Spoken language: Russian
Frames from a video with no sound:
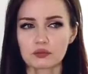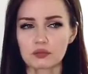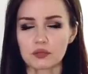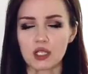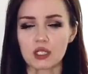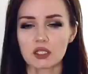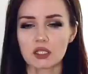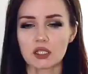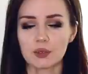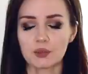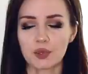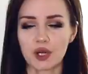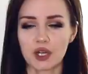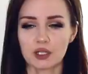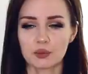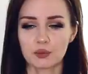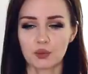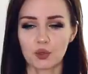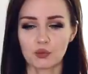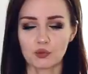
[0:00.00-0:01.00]
если я
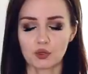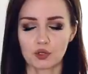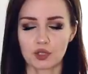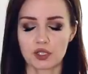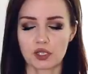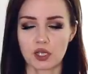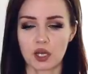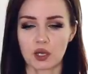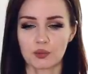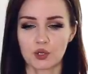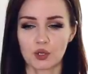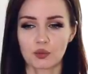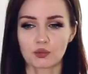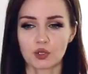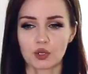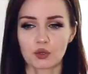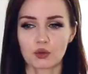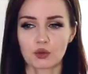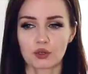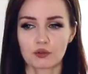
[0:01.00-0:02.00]
правильно помню, хотя объем
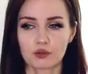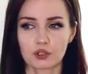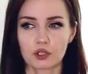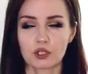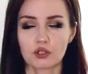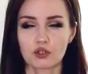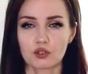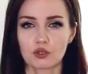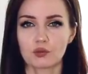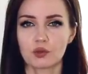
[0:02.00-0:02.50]
такой вот 1000